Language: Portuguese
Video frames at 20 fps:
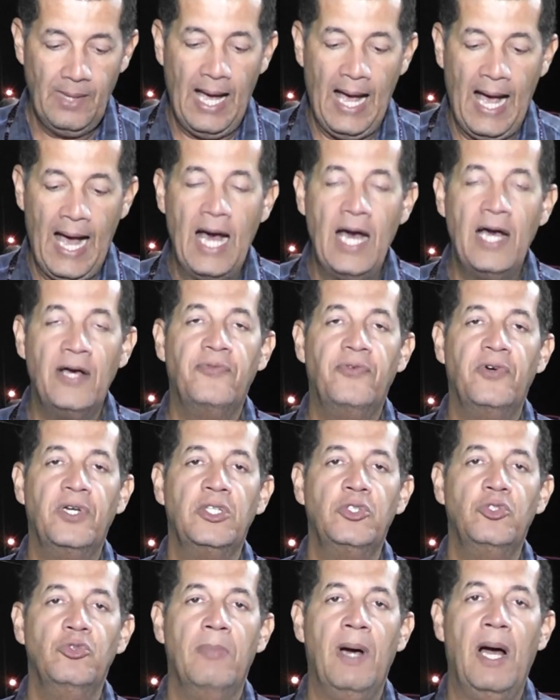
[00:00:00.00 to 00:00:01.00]
A
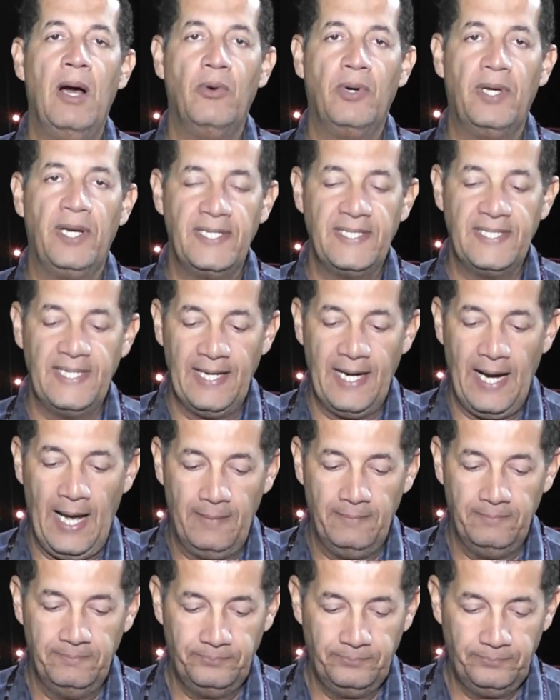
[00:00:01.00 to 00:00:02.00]
árvore do mal
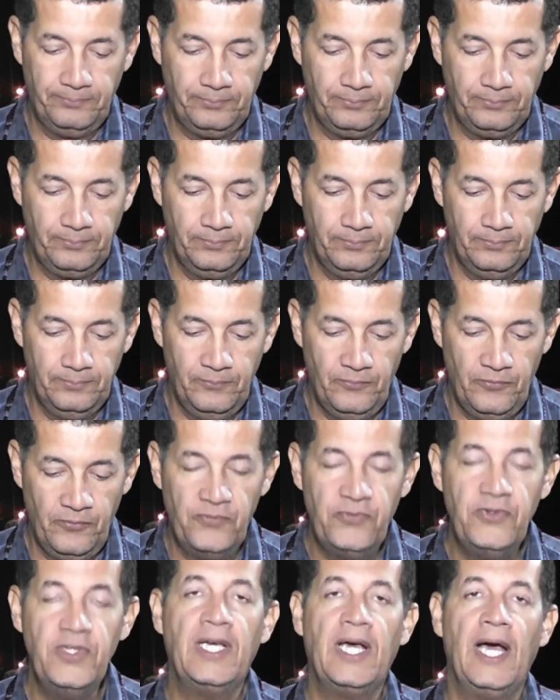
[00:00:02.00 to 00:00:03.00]
crescerá.
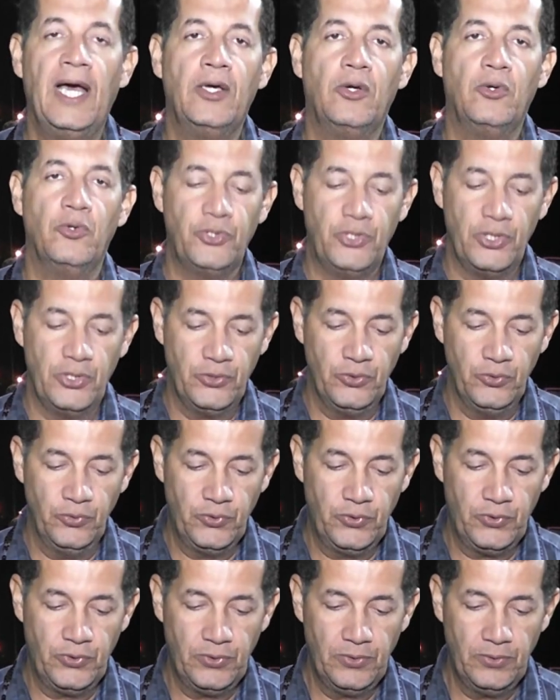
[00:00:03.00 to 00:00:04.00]
Ficai com
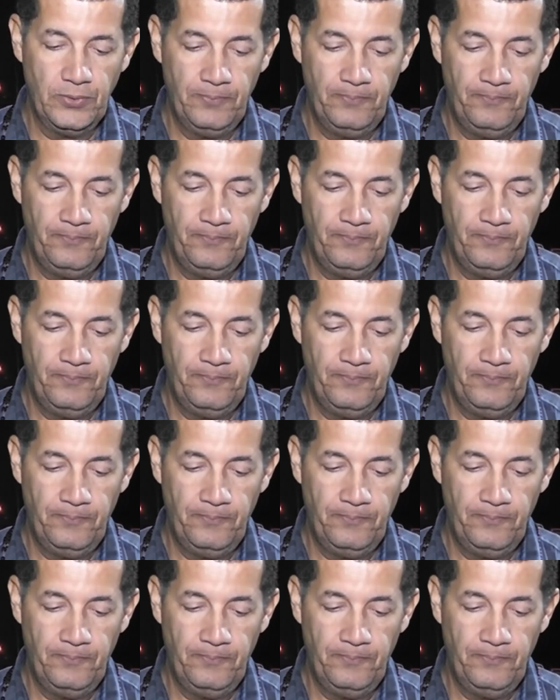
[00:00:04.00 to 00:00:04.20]
Jesus.